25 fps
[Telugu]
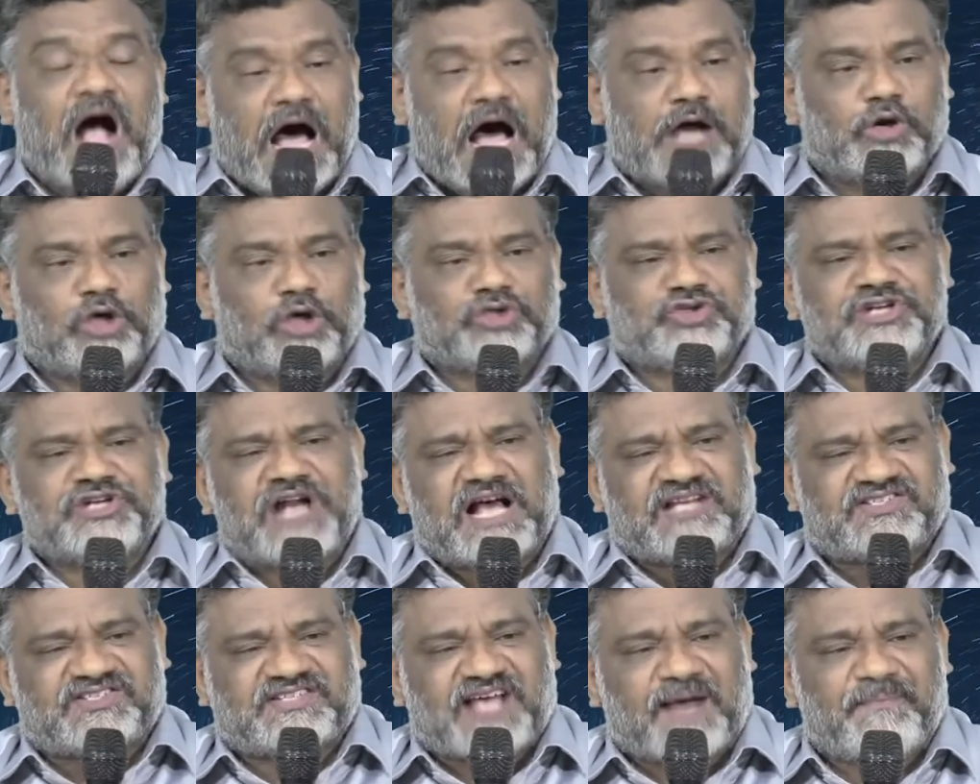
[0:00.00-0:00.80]
ఆ రోజున
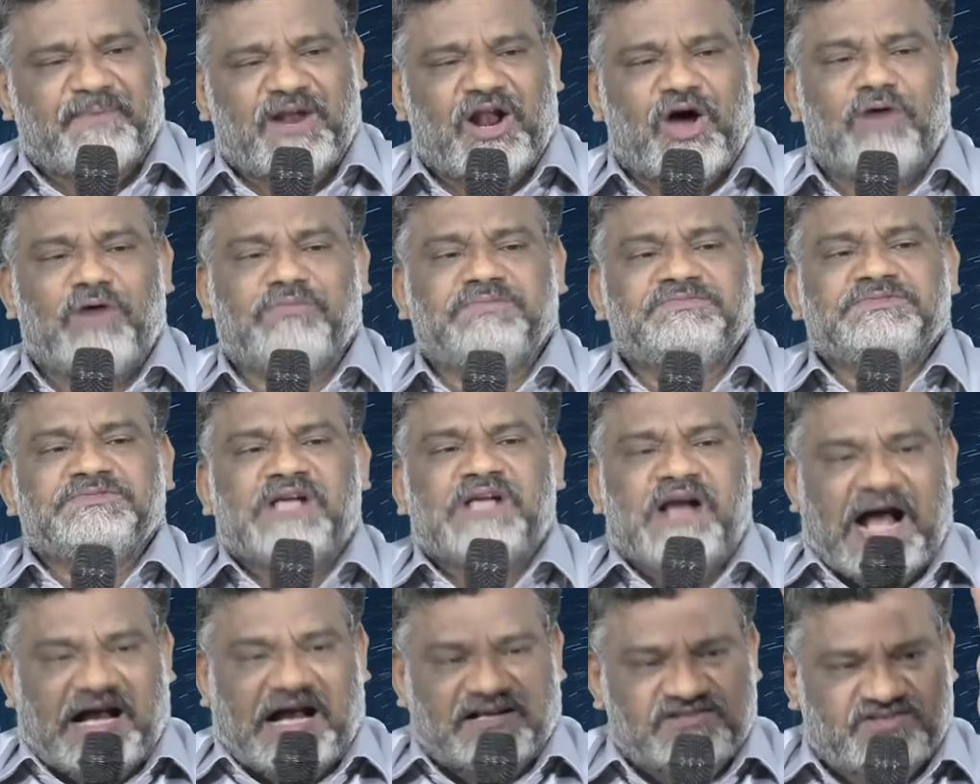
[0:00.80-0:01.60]
ఆ సభలో
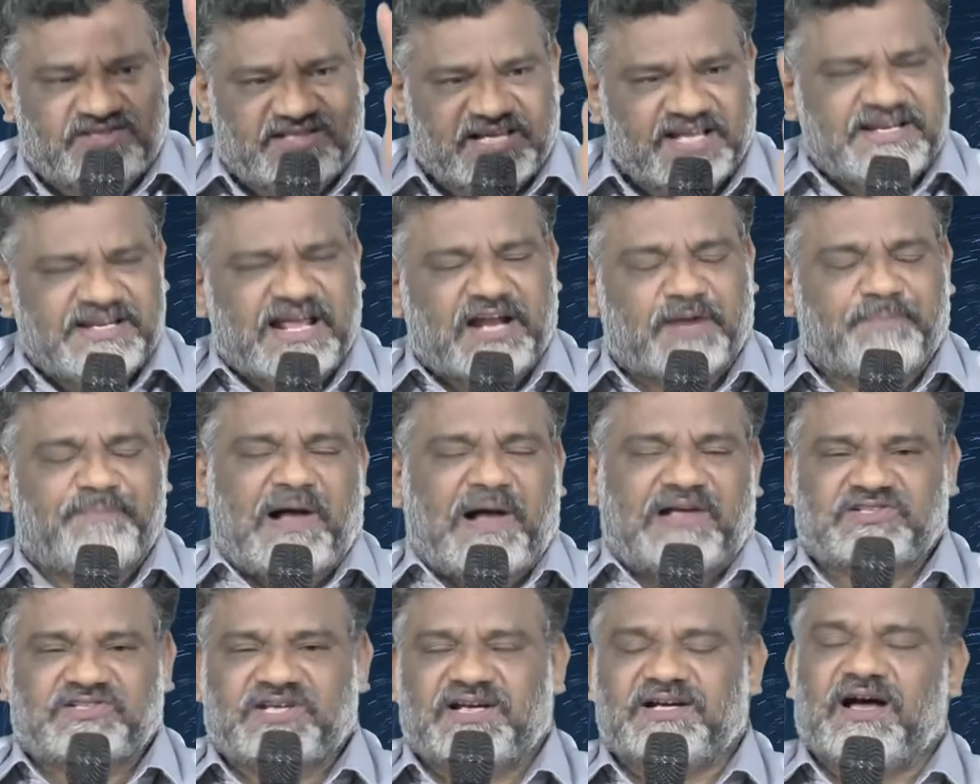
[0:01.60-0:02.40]
ఆ సీనియర్
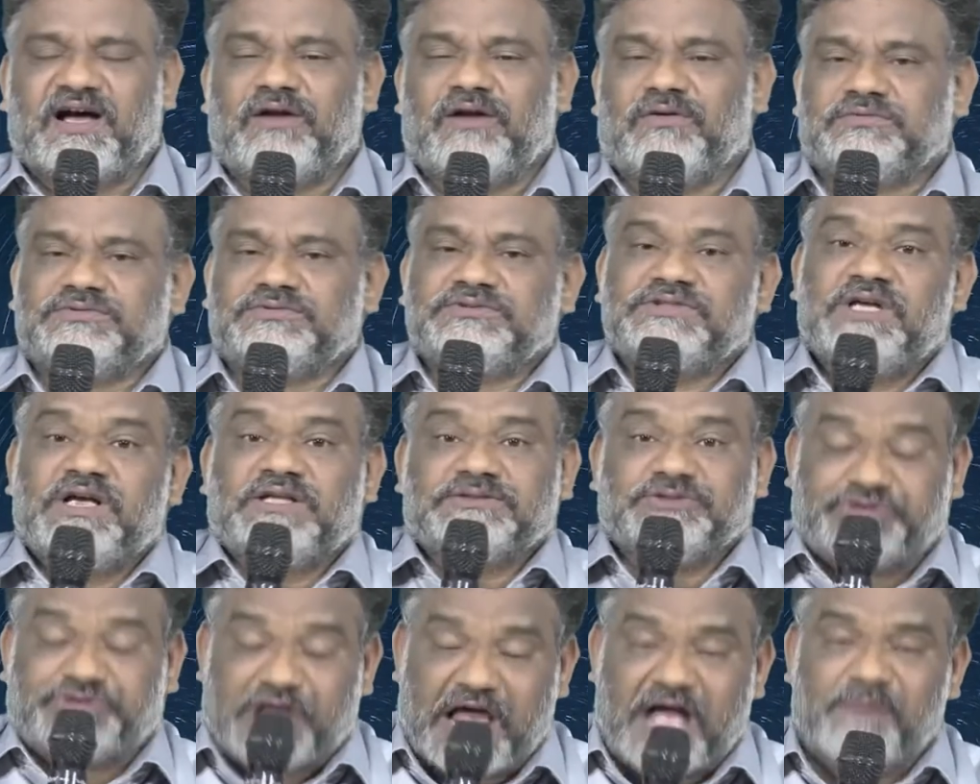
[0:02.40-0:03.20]
పాస్టర్ గారు
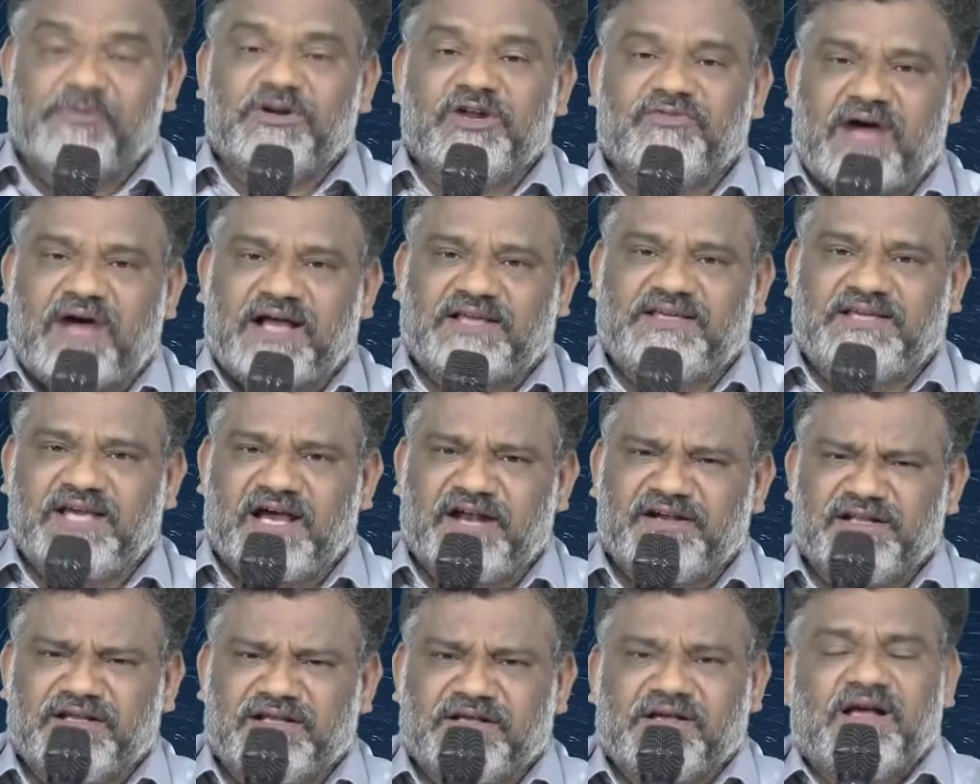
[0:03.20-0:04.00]
దేవుని
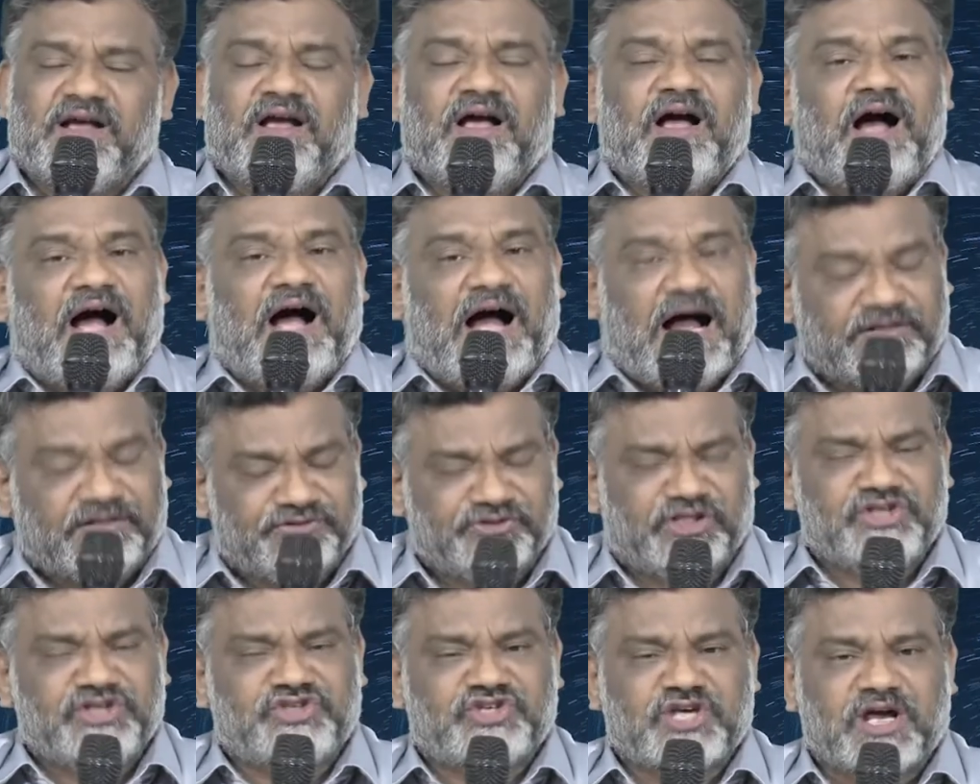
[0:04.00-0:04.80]
వాక్యాన్ని
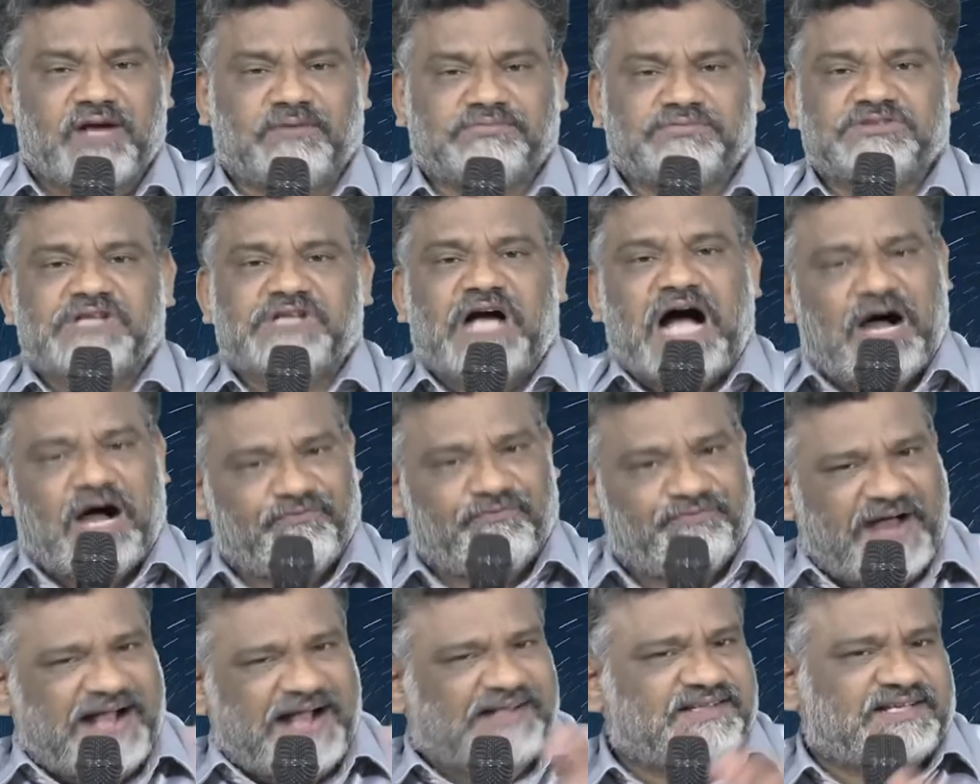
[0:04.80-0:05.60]
అందించారు ఆ
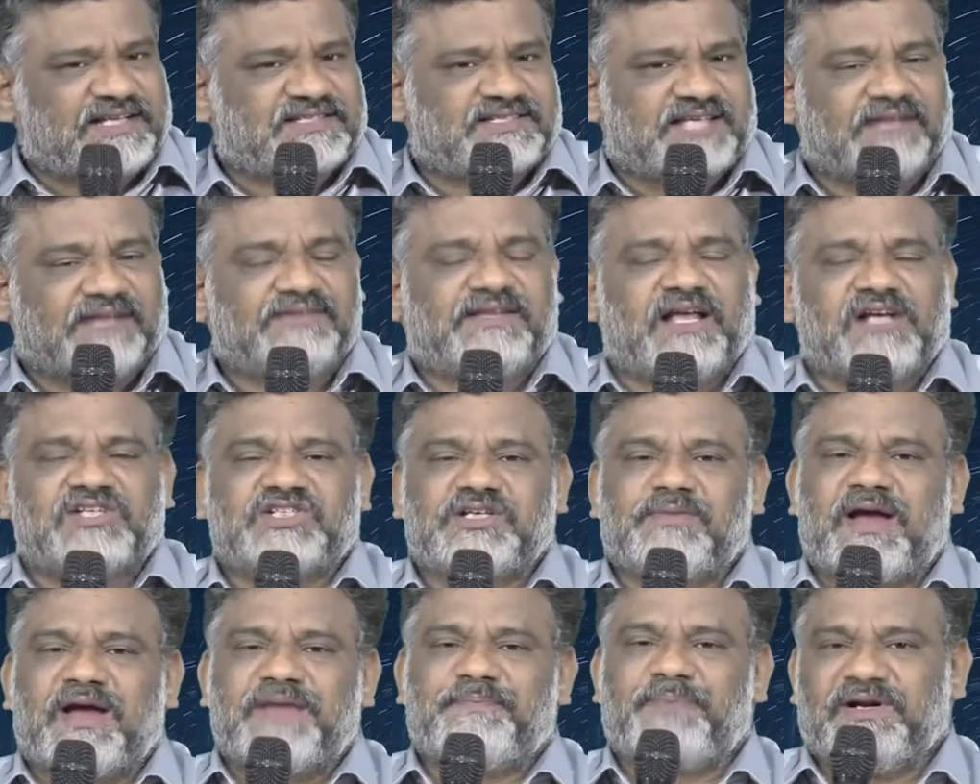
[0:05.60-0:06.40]
వాక్య
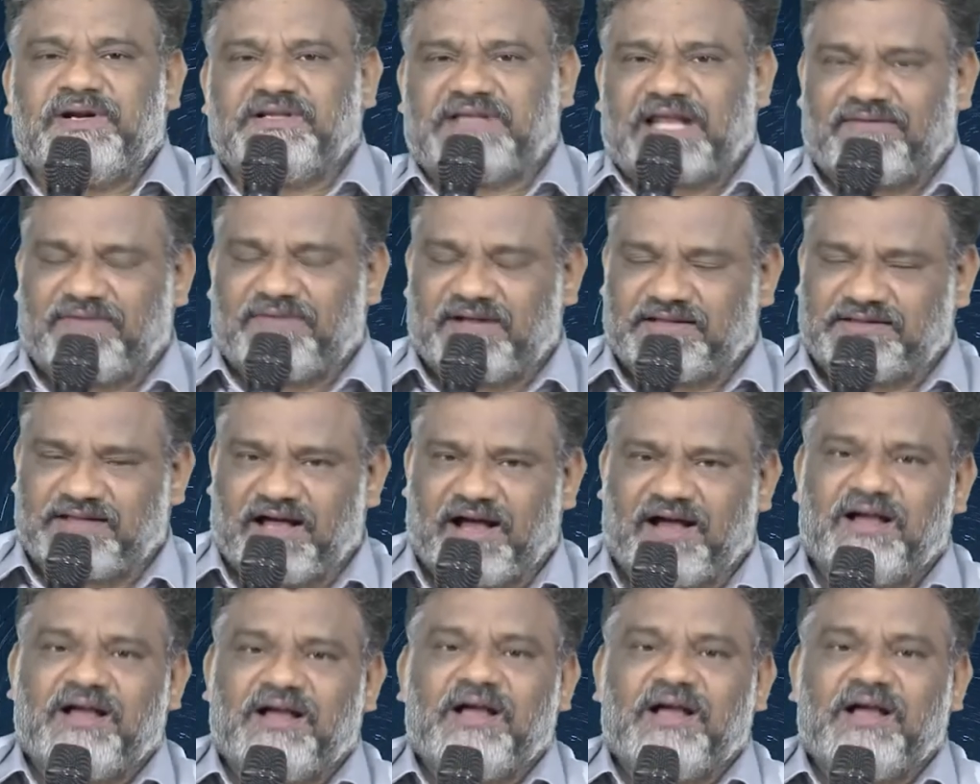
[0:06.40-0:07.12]
సందేశం అయిపోయిన తర్వాత